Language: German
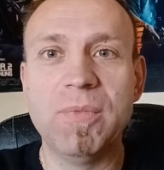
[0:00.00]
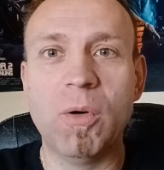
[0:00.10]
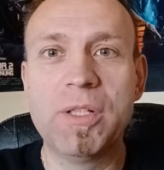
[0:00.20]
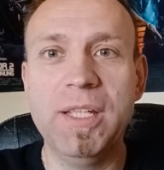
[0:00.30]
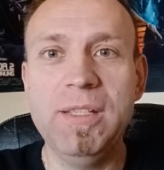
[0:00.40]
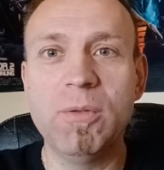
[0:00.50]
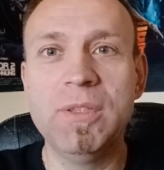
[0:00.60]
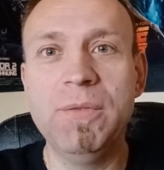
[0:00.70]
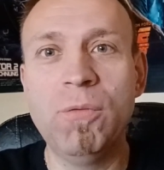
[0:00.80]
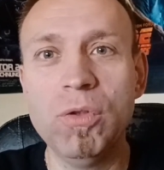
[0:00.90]
okay, und
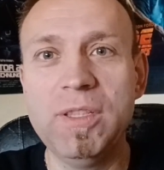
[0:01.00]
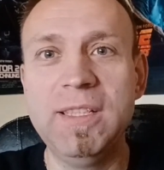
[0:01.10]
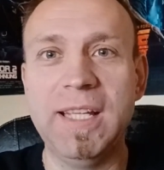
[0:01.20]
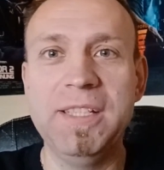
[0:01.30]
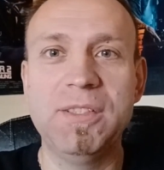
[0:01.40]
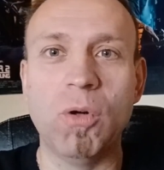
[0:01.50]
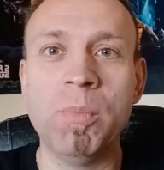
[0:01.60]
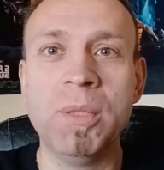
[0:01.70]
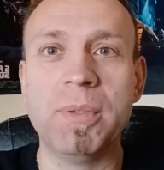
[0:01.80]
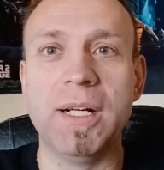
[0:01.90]
dann wurde die gleich
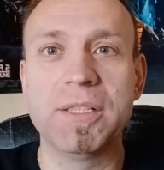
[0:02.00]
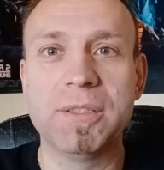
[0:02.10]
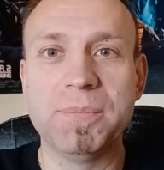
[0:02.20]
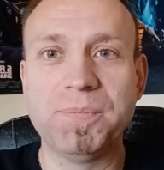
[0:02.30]
umgebracht.